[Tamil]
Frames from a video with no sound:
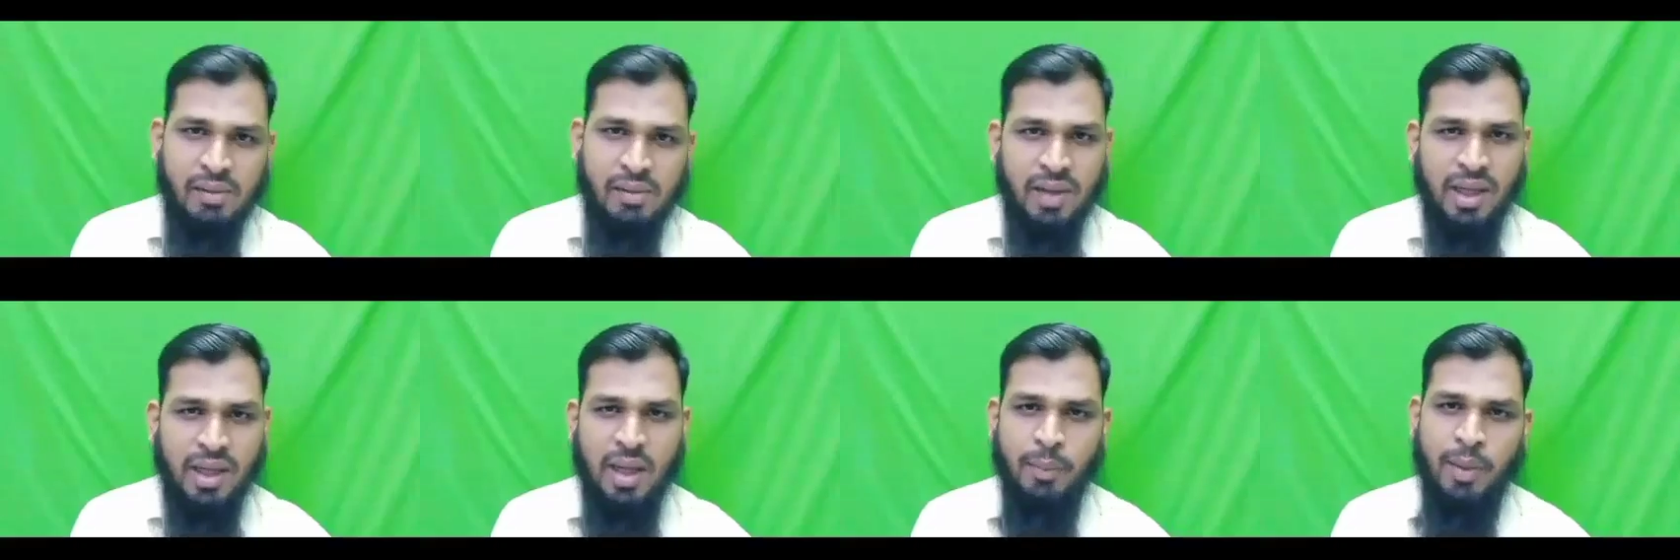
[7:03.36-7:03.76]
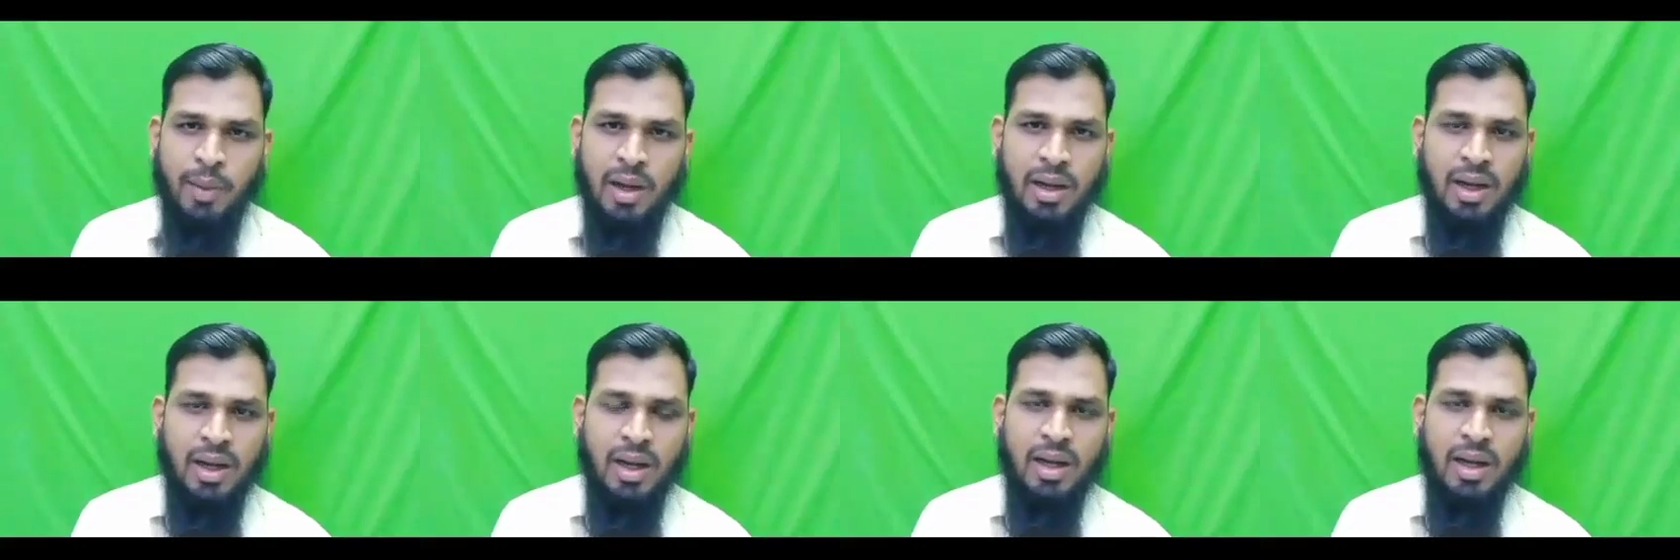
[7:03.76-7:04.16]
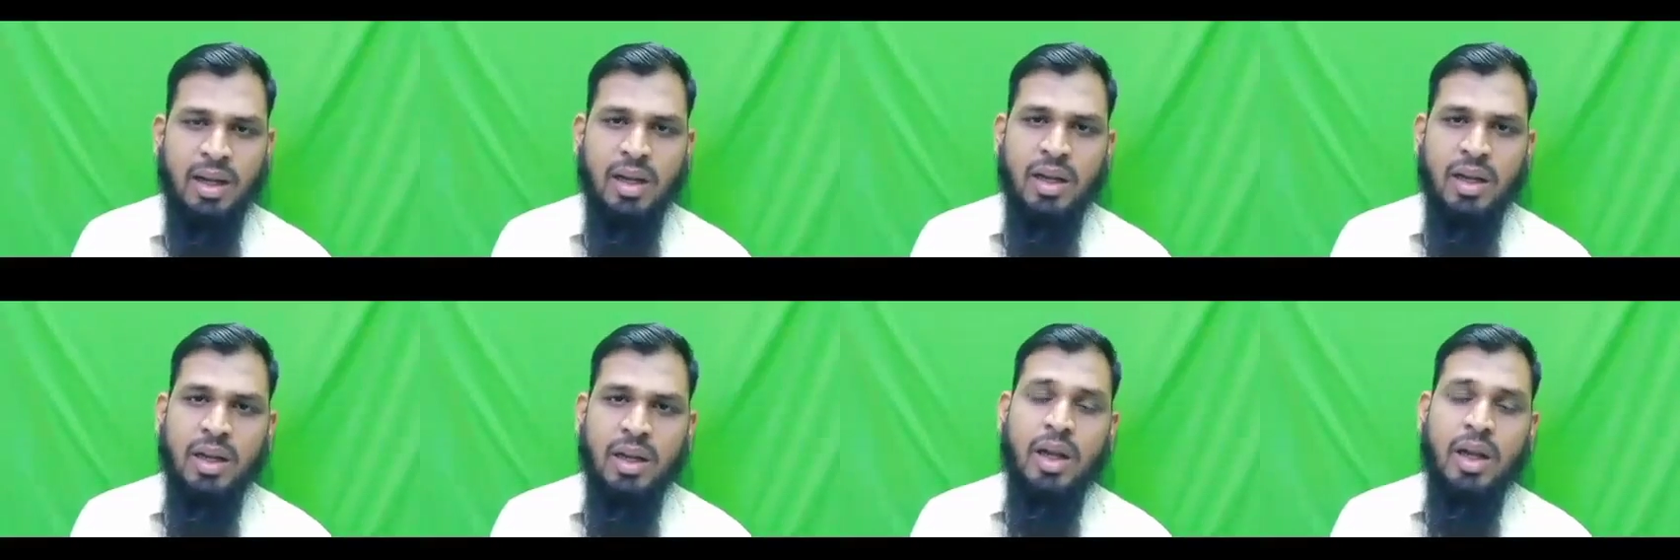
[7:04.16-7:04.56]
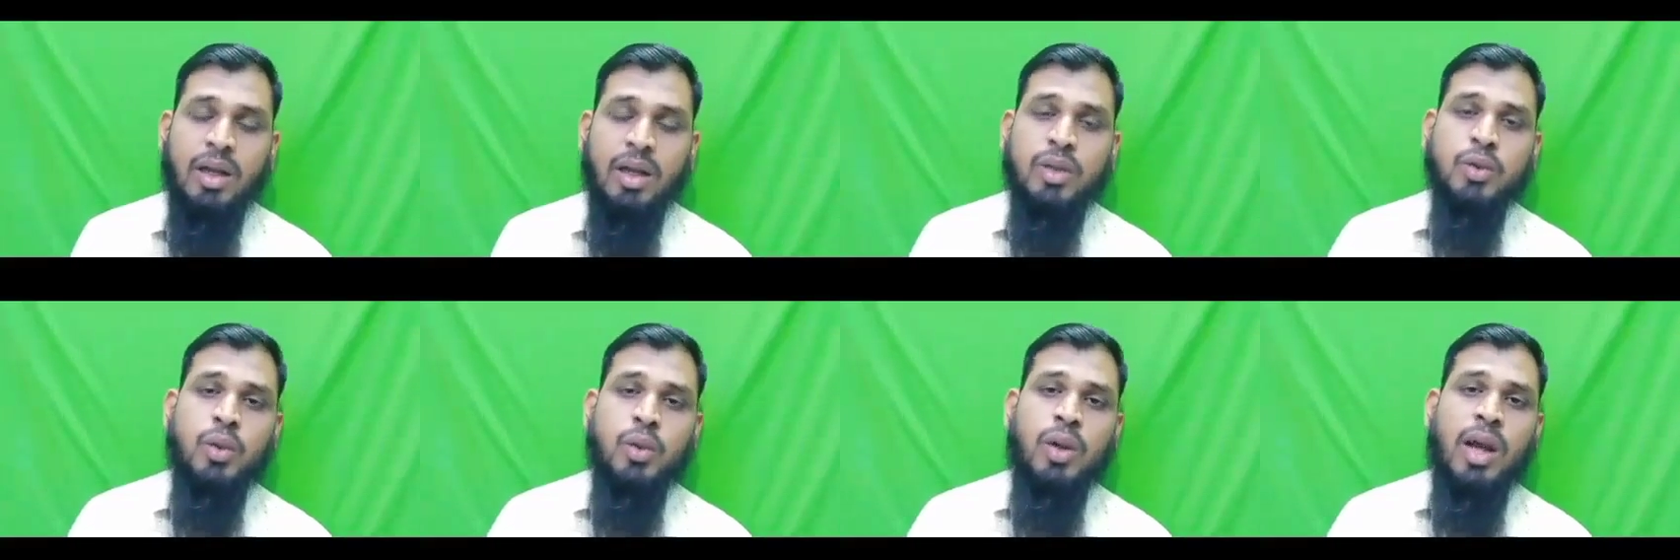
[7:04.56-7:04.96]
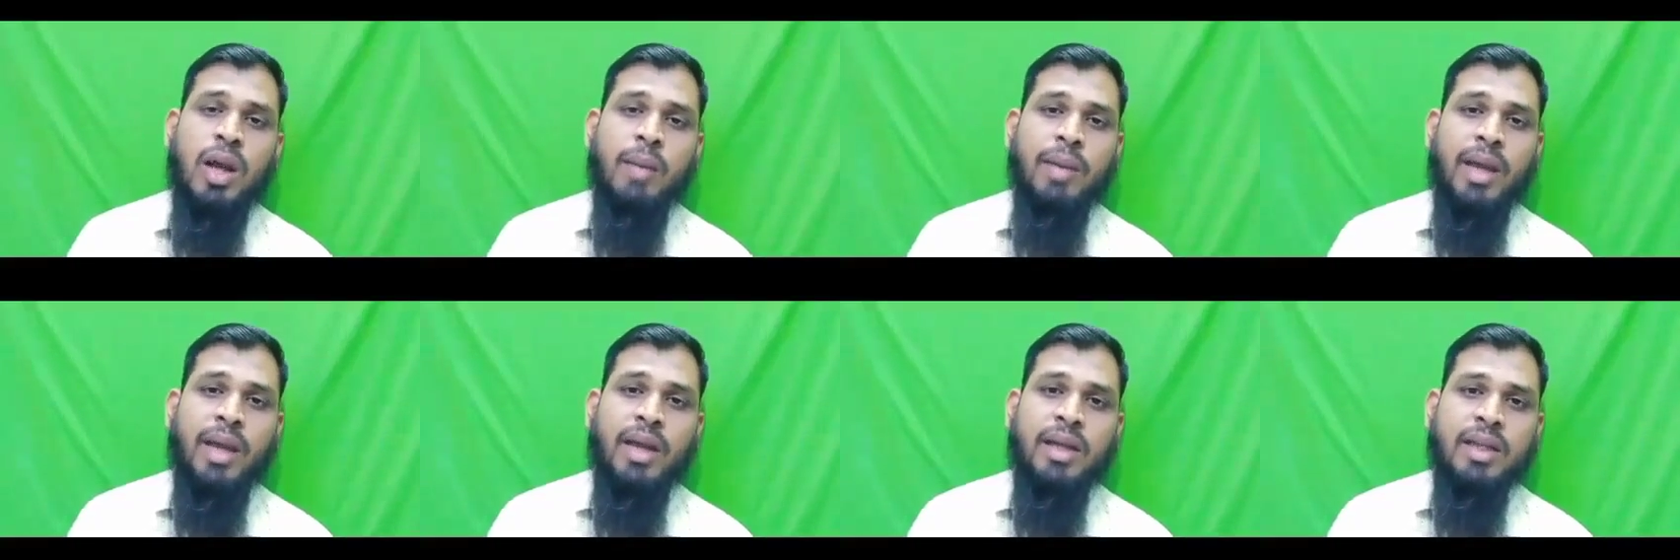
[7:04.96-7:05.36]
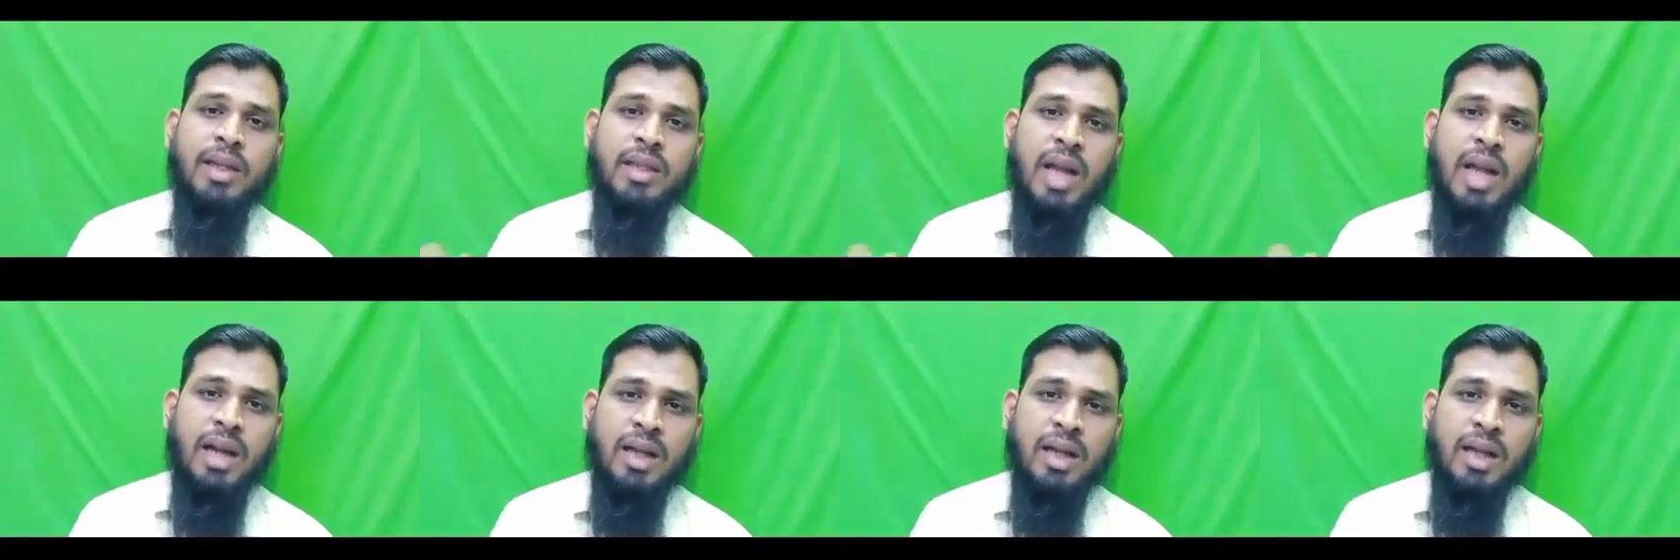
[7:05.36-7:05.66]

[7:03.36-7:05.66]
கேள்வியை கேட்பாங்களா எனக்கு சொல்லாமல் ஏன் நீ